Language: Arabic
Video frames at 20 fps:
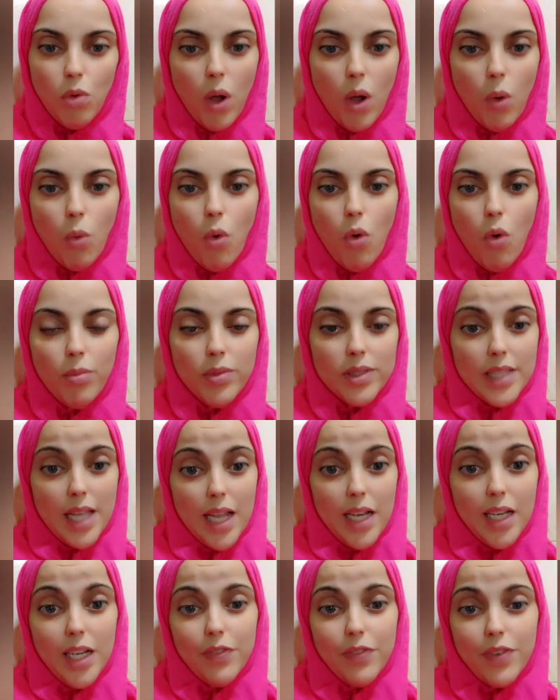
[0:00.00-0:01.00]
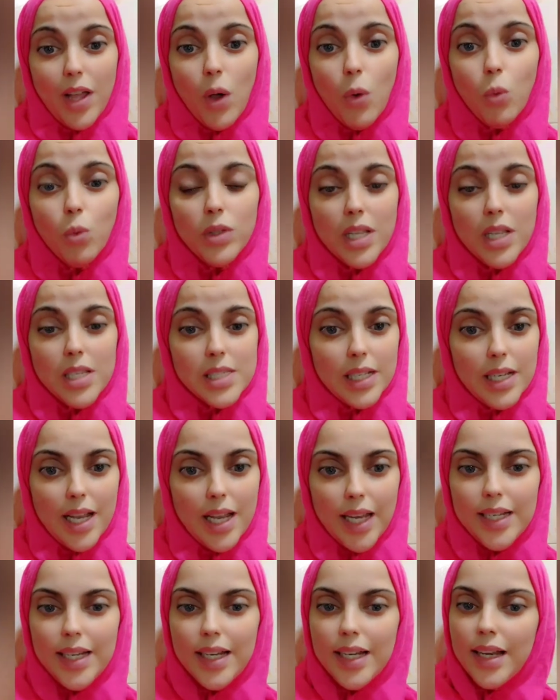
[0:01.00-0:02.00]
او هو متالف او ناس اللي
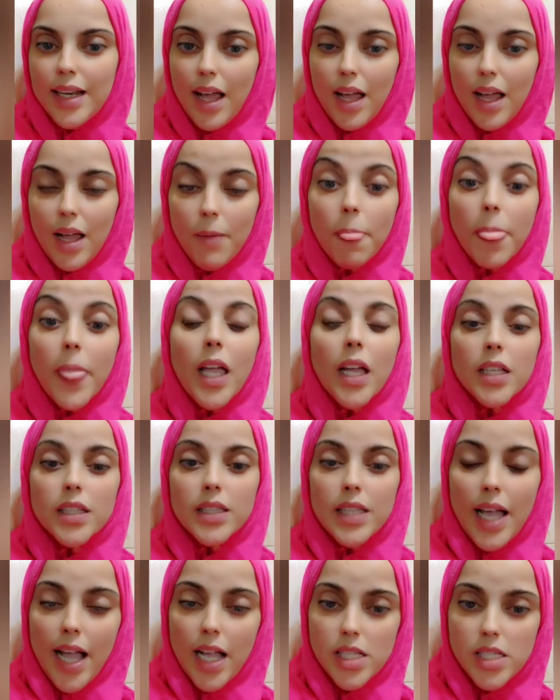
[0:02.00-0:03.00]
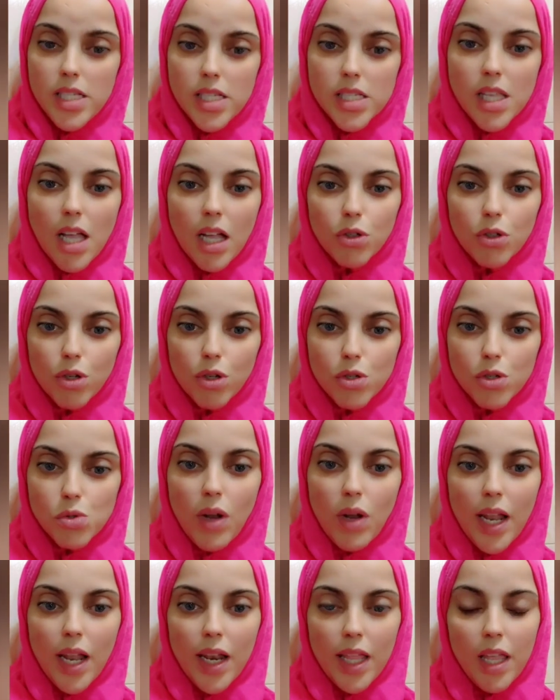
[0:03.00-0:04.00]
قايلاه لا ده حديث عن الرسول
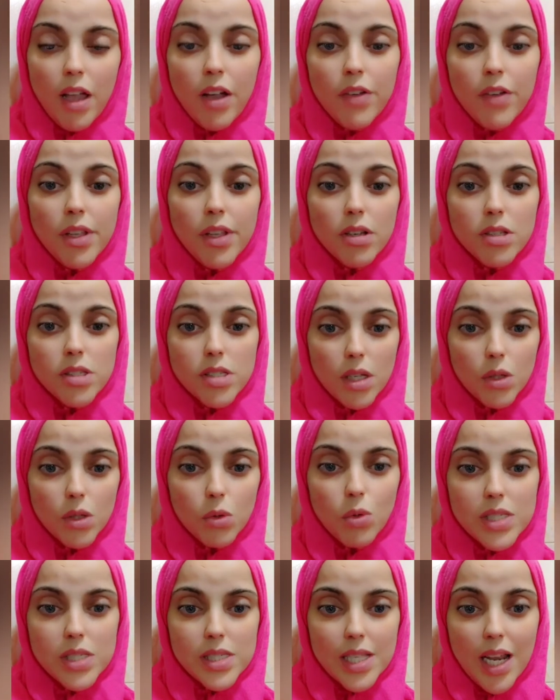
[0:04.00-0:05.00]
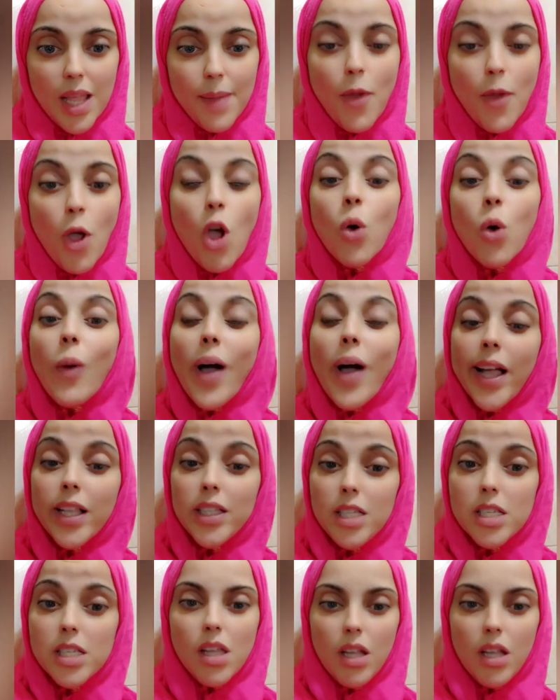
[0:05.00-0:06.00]
عليه افضل الصلاه والسلام
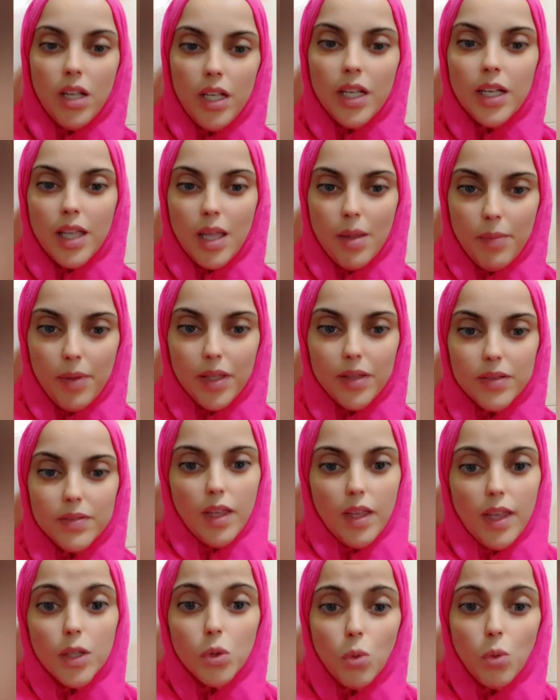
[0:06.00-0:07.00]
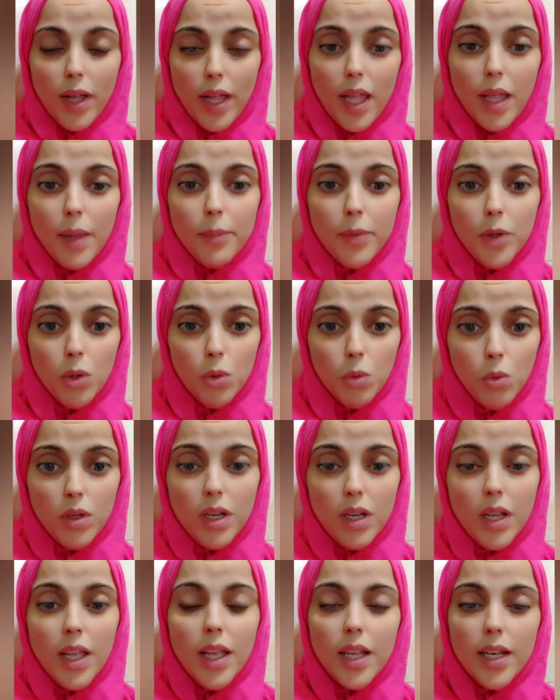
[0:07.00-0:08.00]
وحديث صحيح كمان بيقول
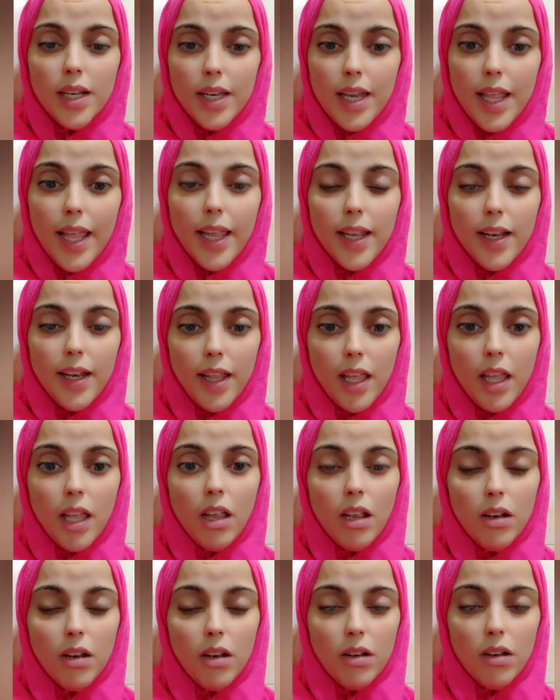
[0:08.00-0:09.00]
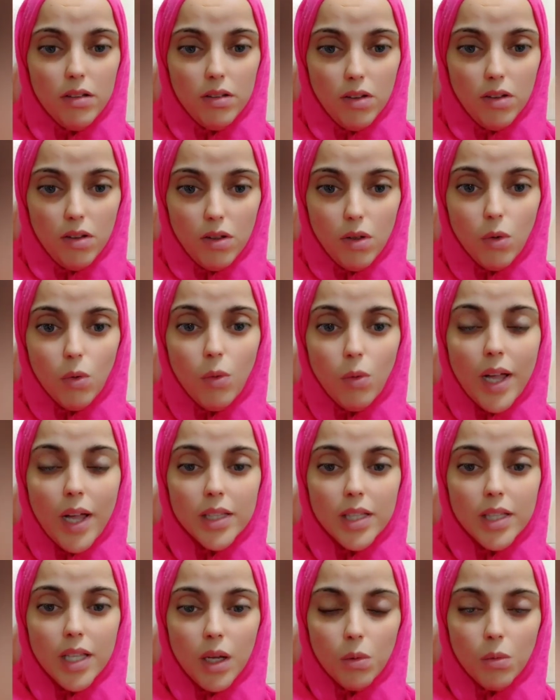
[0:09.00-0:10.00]
لا اله الا الله
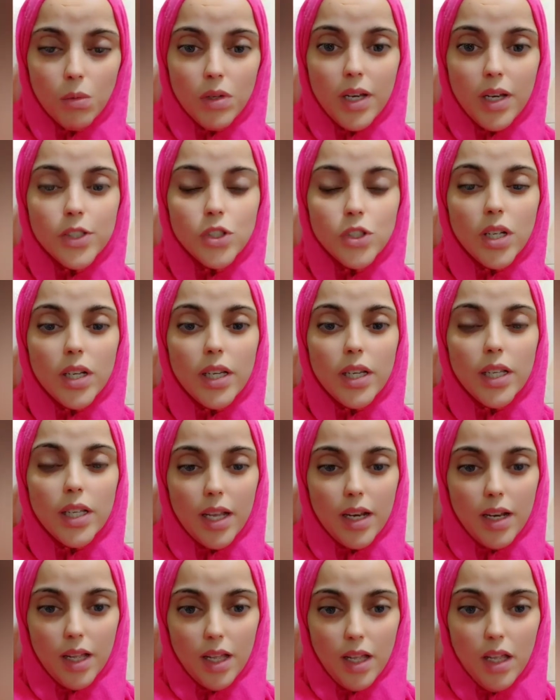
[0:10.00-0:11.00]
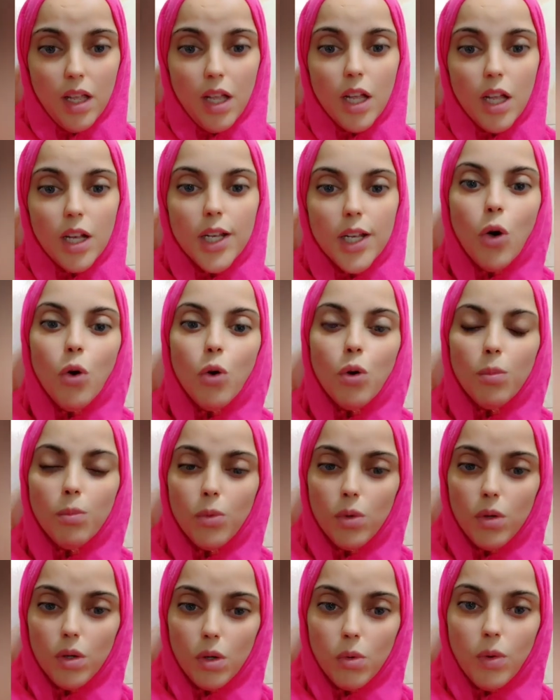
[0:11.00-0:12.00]
وحده لا شريك له له
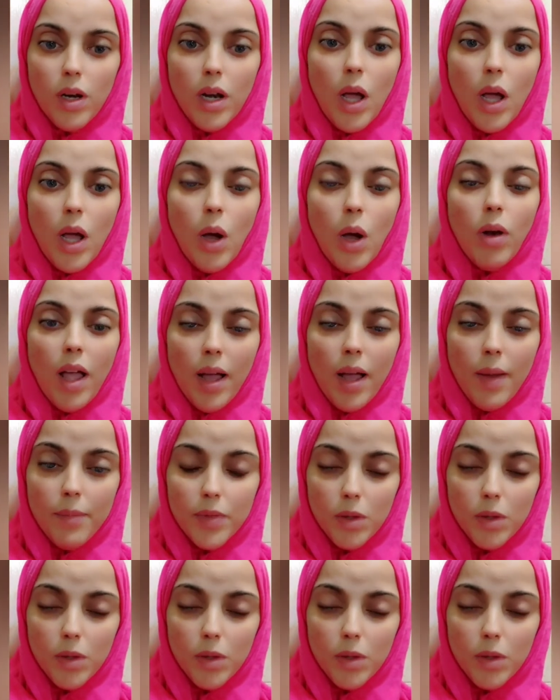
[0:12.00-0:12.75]
الملك وله الحمد